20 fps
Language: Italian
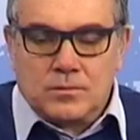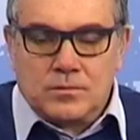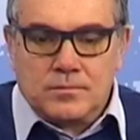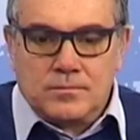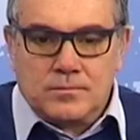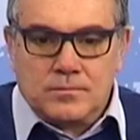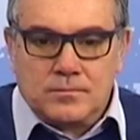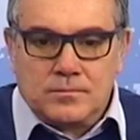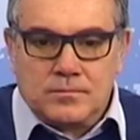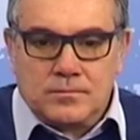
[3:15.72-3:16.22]

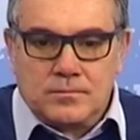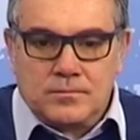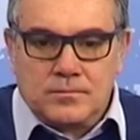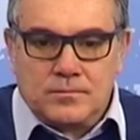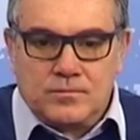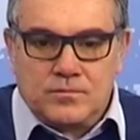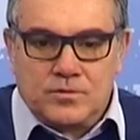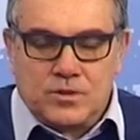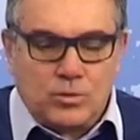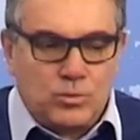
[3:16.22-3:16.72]
eh,
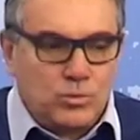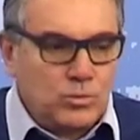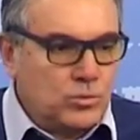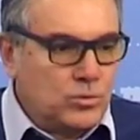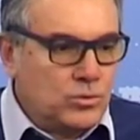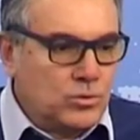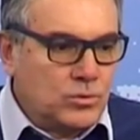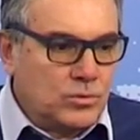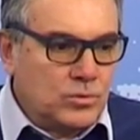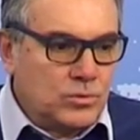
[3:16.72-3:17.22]

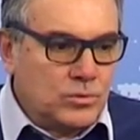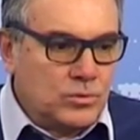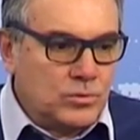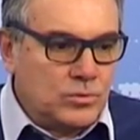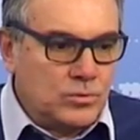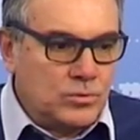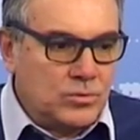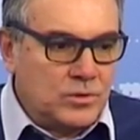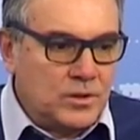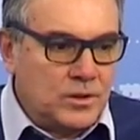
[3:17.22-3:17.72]
saluto
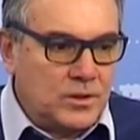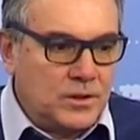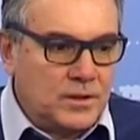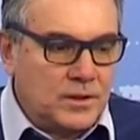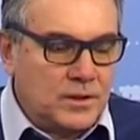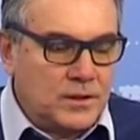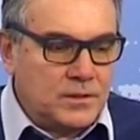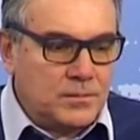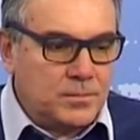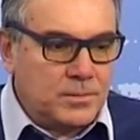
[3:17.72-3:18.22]
tutti i
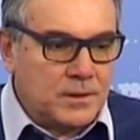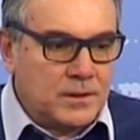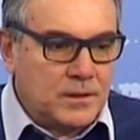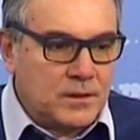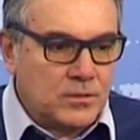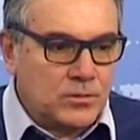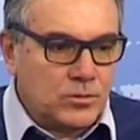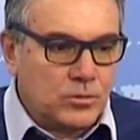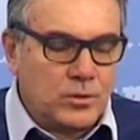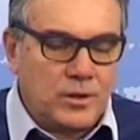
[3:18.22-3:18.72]

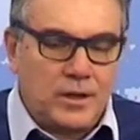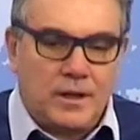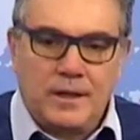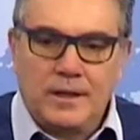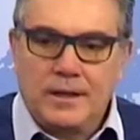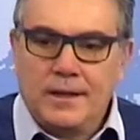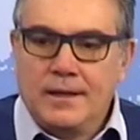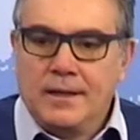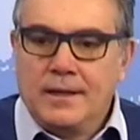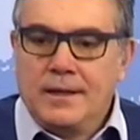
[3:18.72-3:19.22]

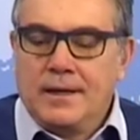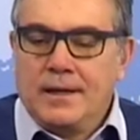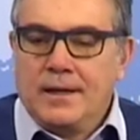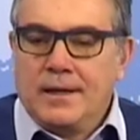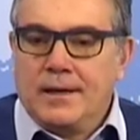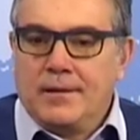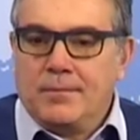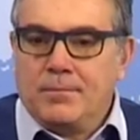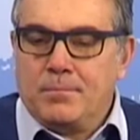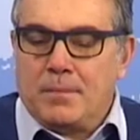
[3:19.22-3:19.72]
telespettatori,
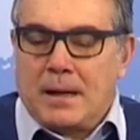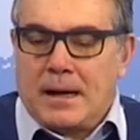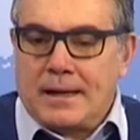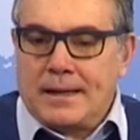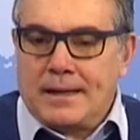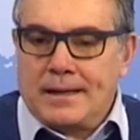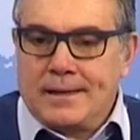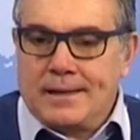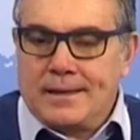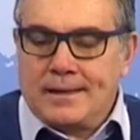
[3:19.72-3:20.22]
ma
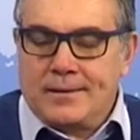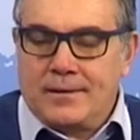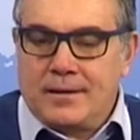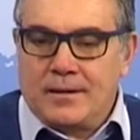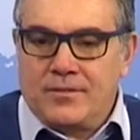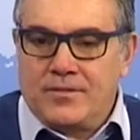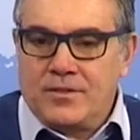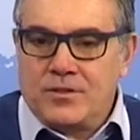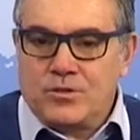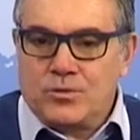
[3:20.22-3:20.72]
eh, la
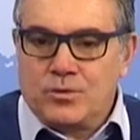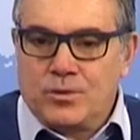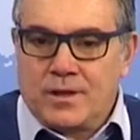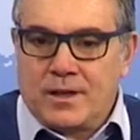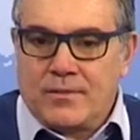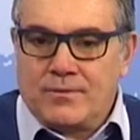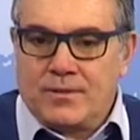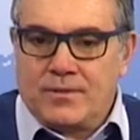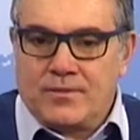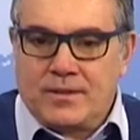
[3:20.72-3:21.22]
riflessione
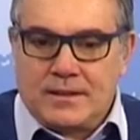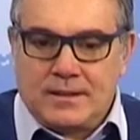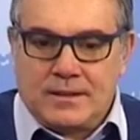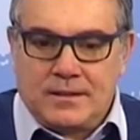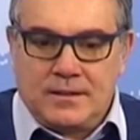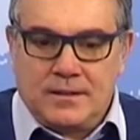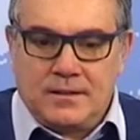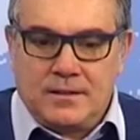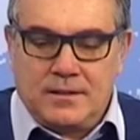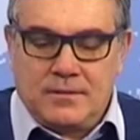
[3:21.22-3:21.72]
che va fatta è
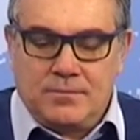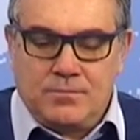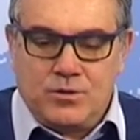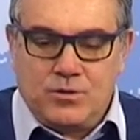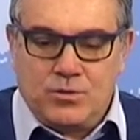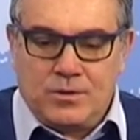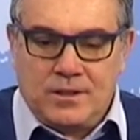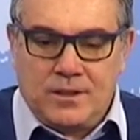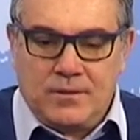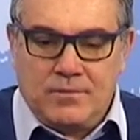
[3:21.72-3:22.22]
da
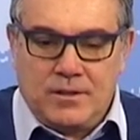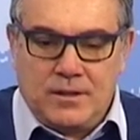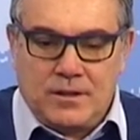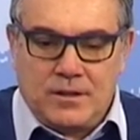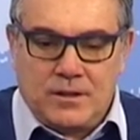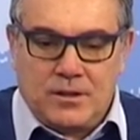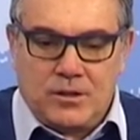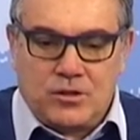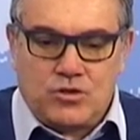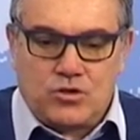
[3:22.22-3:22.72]
bisogna
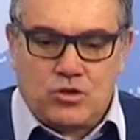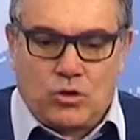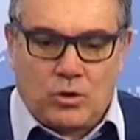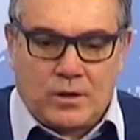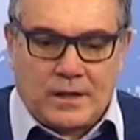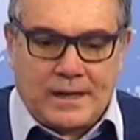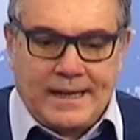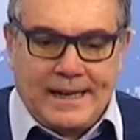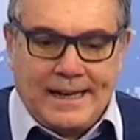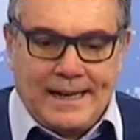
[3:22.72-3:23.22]
dividere
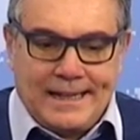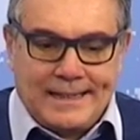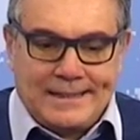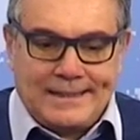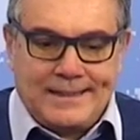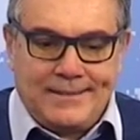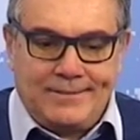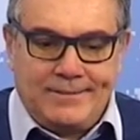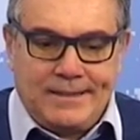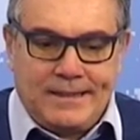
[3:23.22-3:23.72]
ciò che è
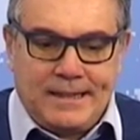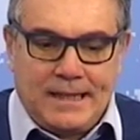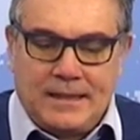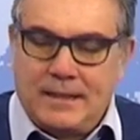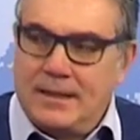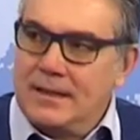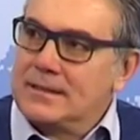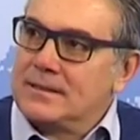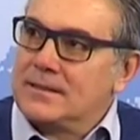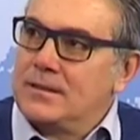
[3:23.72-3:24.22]
l'attività
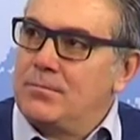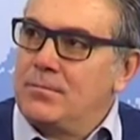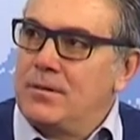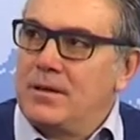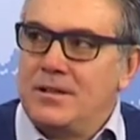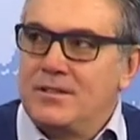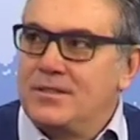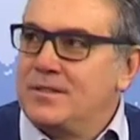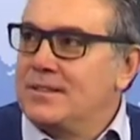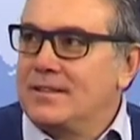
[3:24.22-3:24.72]
dell'Assemblea
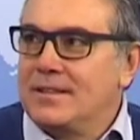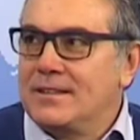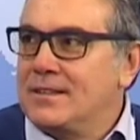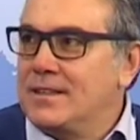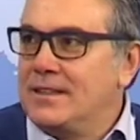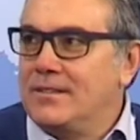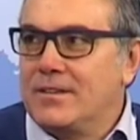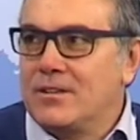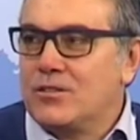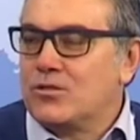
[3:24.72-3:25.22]

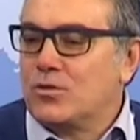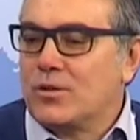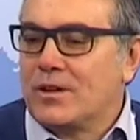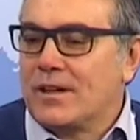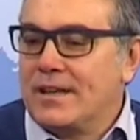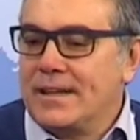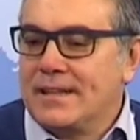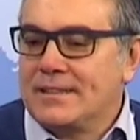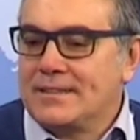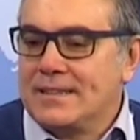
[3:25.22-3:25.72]
legislativa e ciò
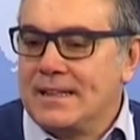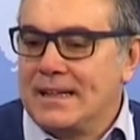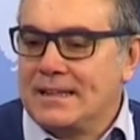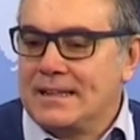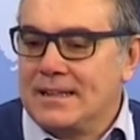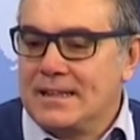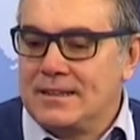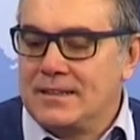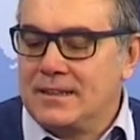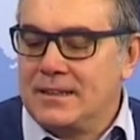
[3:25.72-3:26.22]
che è
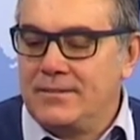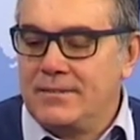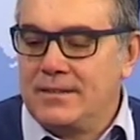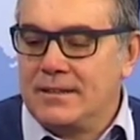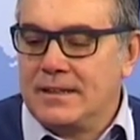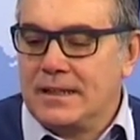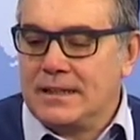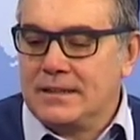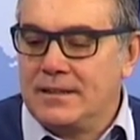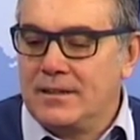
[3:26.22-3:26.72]
stata
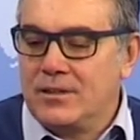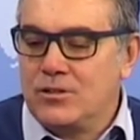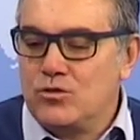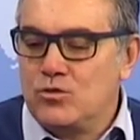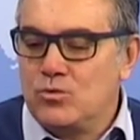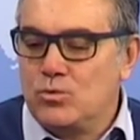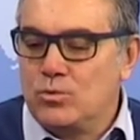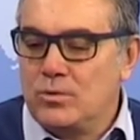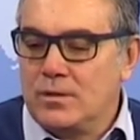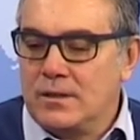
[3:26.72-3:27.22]
l'attività della
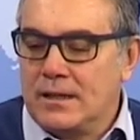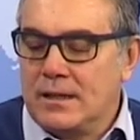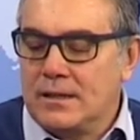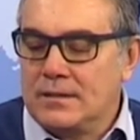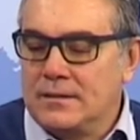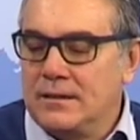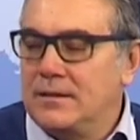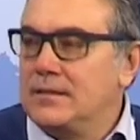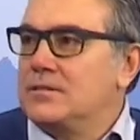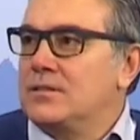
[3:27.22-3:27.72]
Giunta
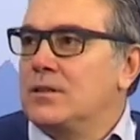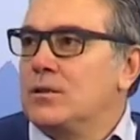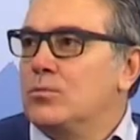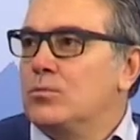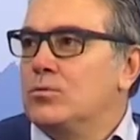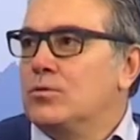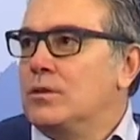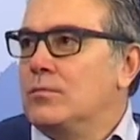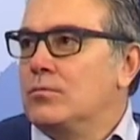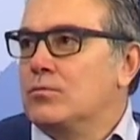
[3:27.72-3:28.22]

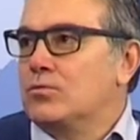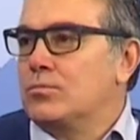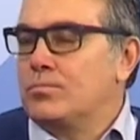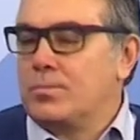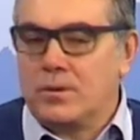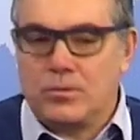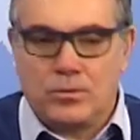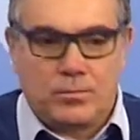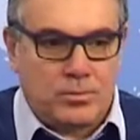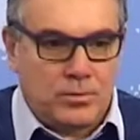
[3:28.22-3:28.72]
dell'Esecutivo sul
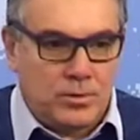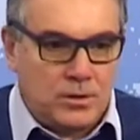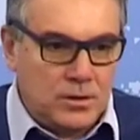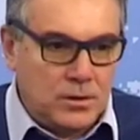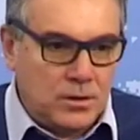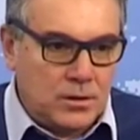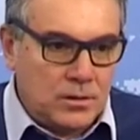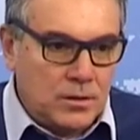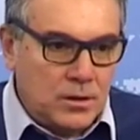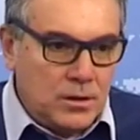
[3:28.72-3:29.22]
piano politico.